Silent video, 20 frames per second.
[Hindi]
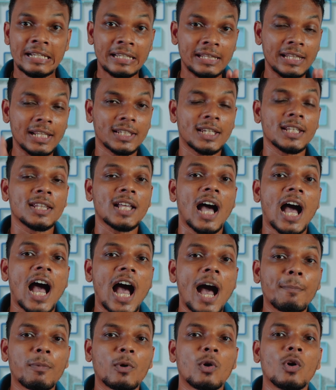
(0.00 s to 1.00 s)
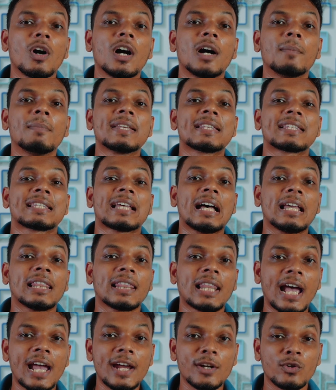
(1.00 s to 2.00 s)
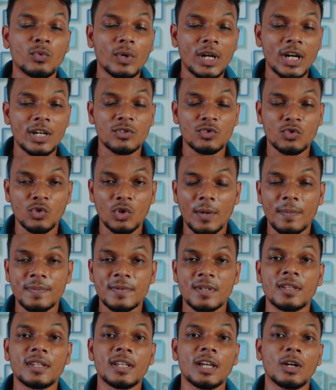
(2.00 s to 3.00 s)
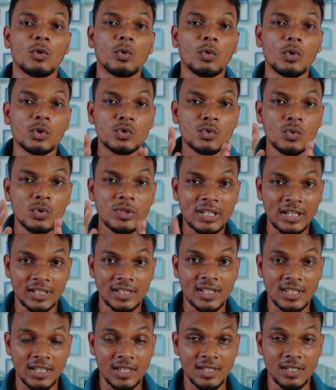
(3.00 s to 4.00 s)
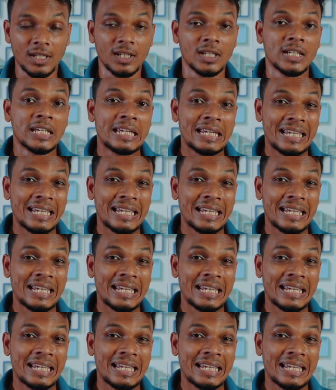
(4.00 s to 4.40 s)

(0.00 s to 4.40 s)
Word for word: लेकिन आपको हमेशा लाइट वेट जो ऑप्शन है वो चूज करना चाहिए